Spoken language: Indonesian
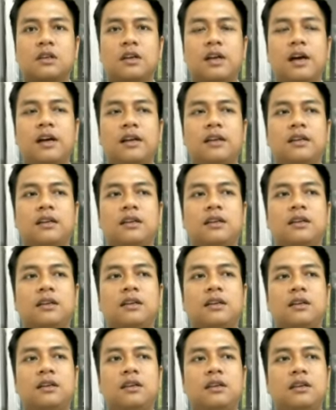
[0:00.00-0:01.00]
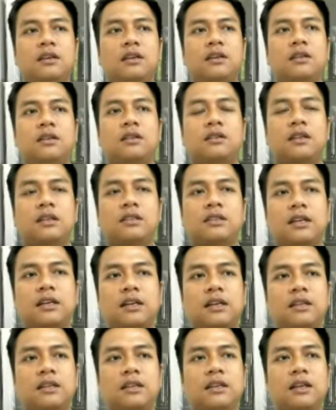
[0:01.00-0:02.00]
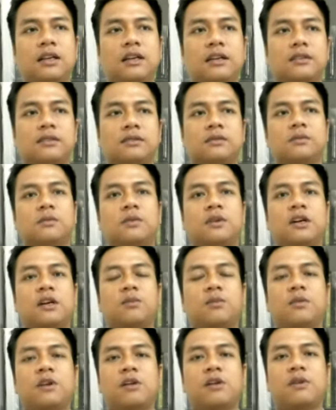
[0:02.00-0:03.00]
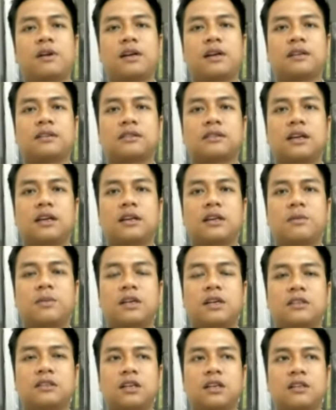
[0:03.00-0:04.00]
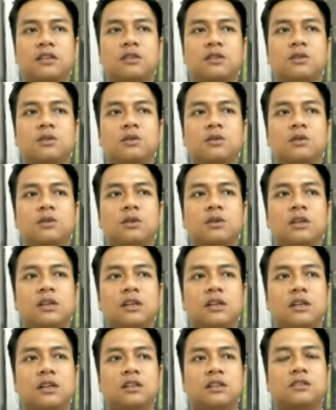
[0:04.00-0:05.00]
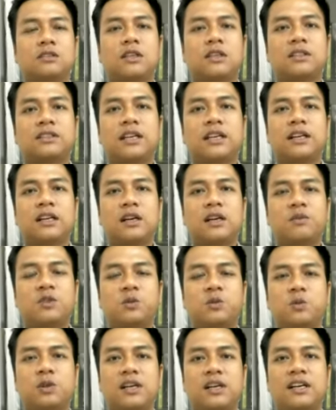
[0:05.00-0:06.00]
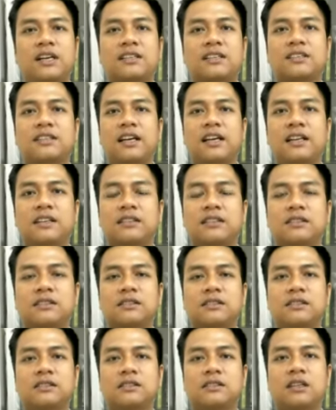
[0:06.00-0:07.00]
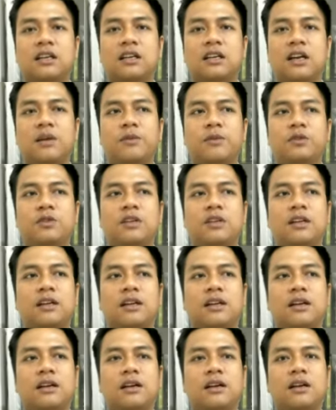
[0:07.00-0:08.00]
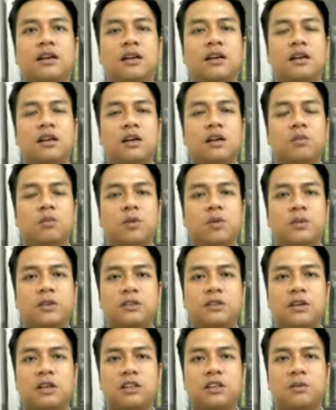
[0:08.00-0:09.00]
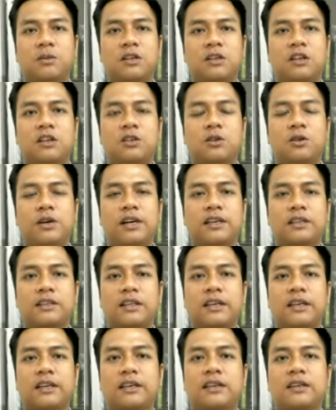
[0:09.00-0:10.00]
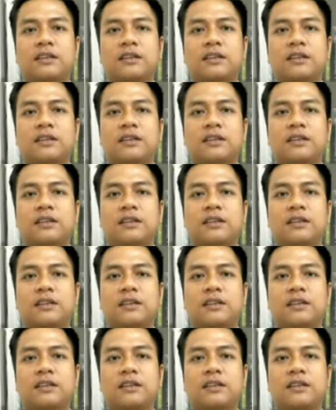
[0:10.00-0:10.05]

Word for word: Dari tersangka tidak melakukan perlawanan karena pada saat itu tersangka harus pulang kerja dan kami sudah memberitahu kepada ketua RT